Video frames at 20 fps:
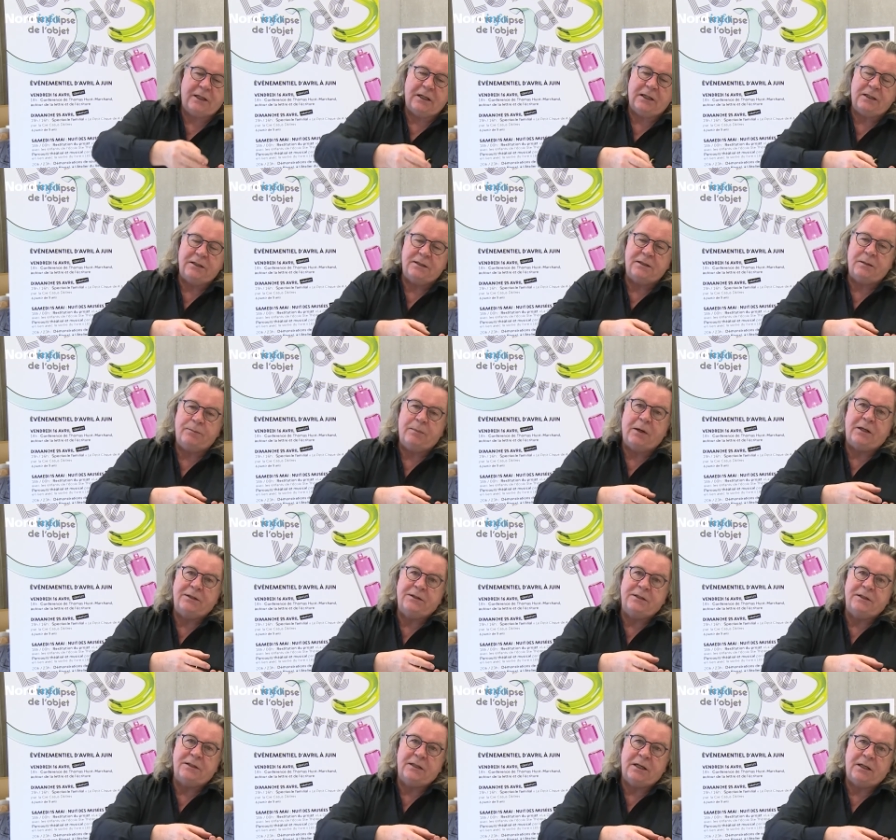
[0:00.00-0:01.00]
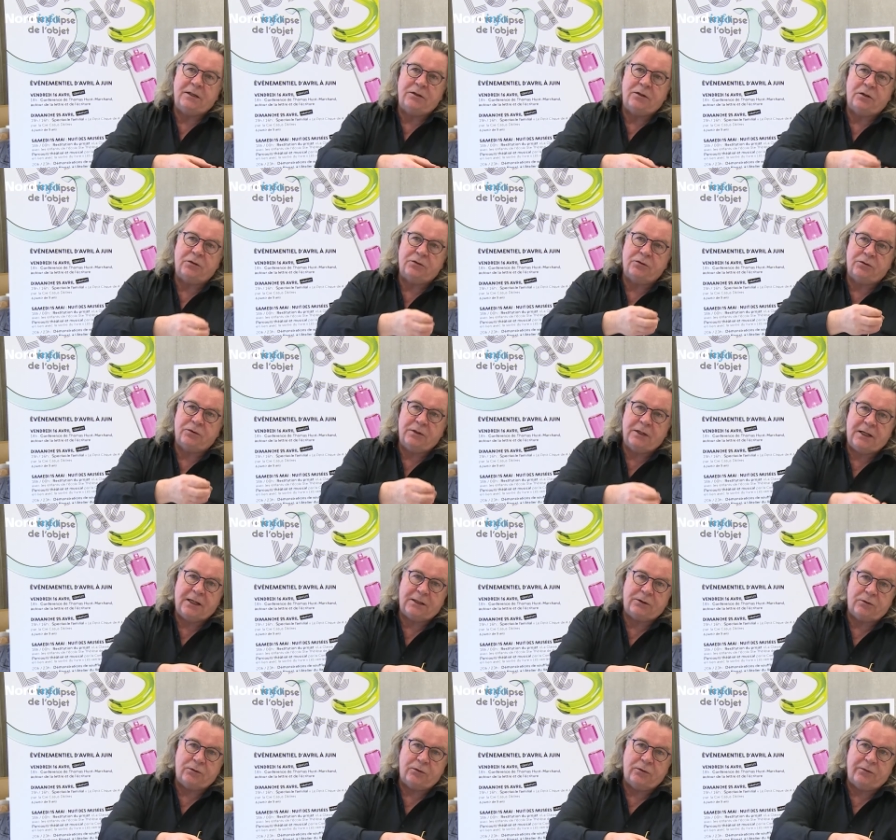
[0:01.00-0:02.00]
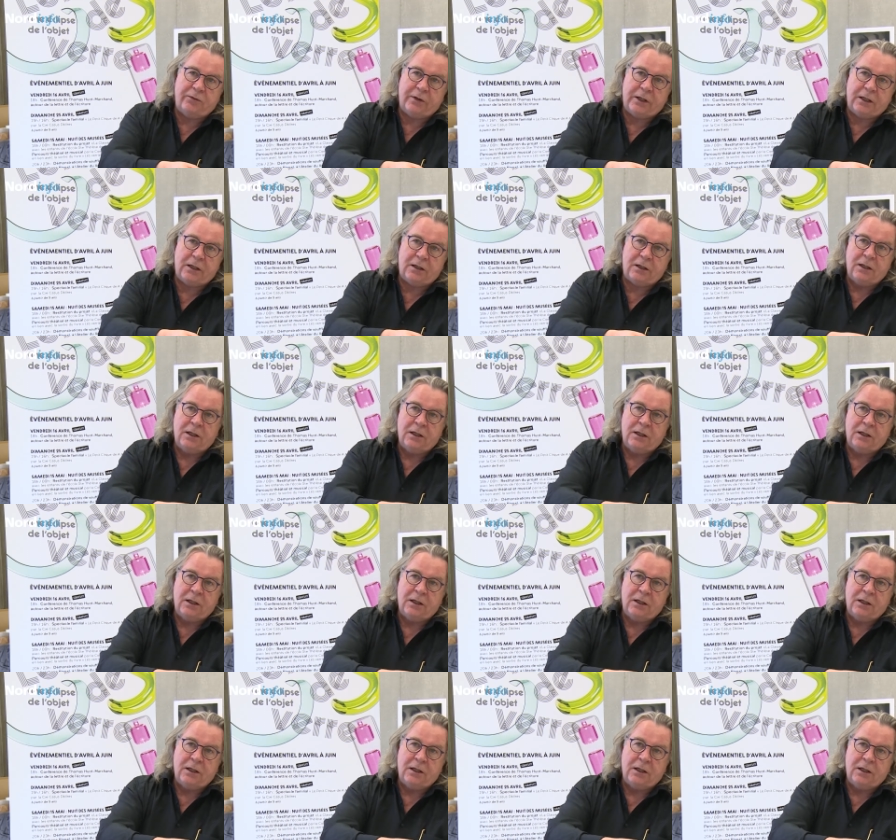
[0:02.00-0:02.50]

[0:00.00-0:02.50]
réalisées par un designer, sont des lettres de verre,